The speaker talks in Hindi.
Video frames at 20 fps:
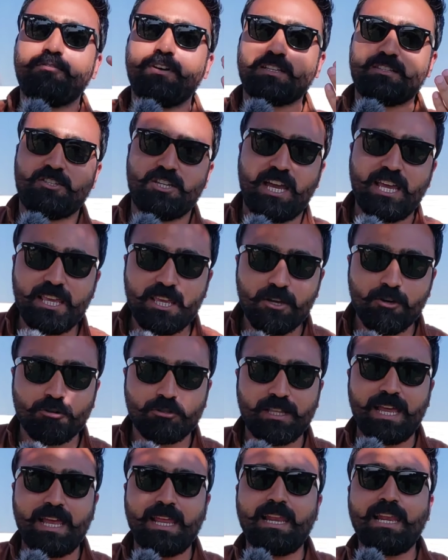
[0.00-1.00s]
वक्त चाहिए
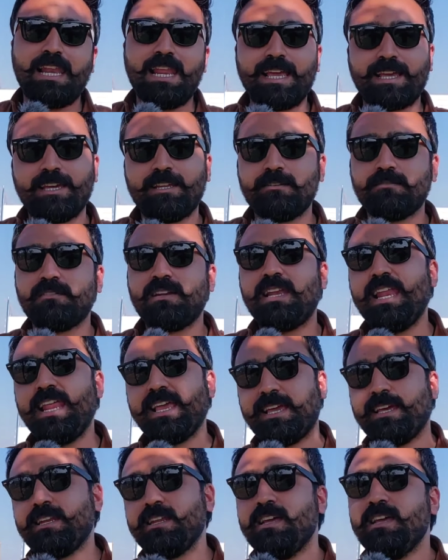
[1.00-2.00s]
होता है लेकिन
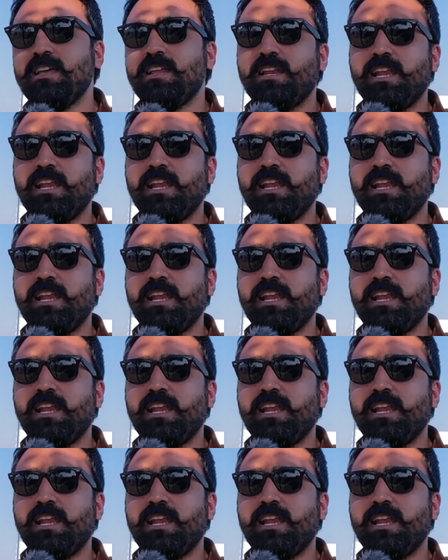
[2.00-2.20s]
लेकिन